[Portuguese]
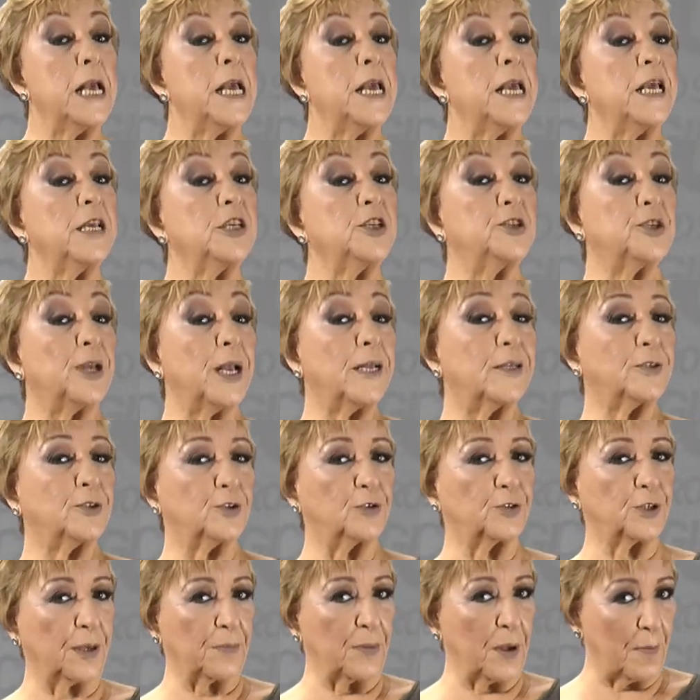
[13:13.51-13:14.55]
e
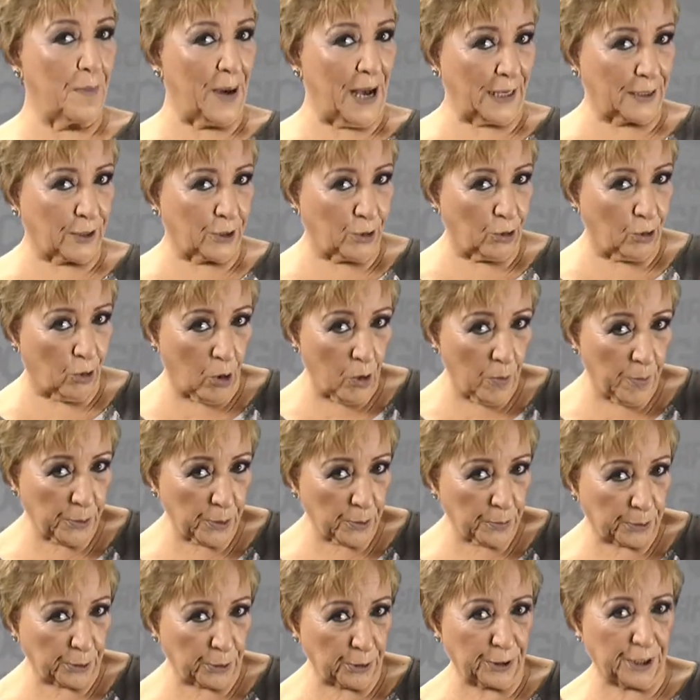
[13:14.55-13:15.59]
Geiso, que me maquiou para
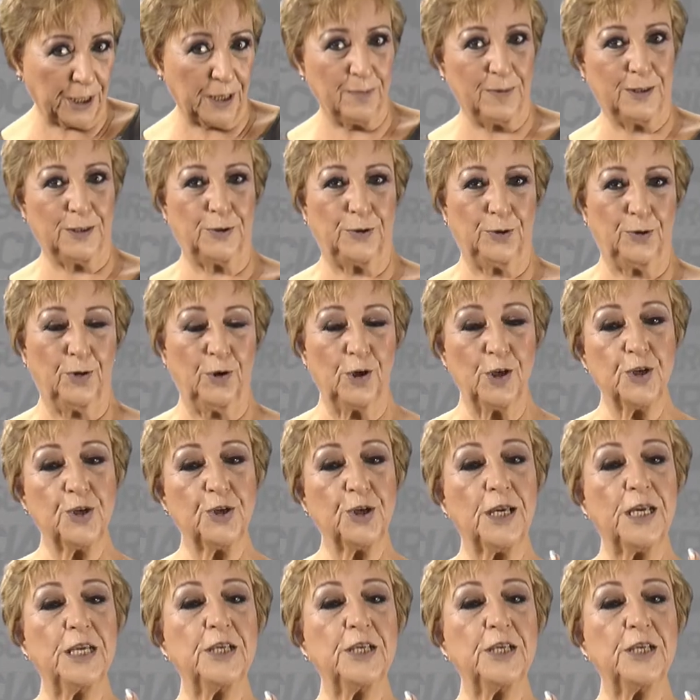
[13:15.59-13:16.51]
o programa de hoje,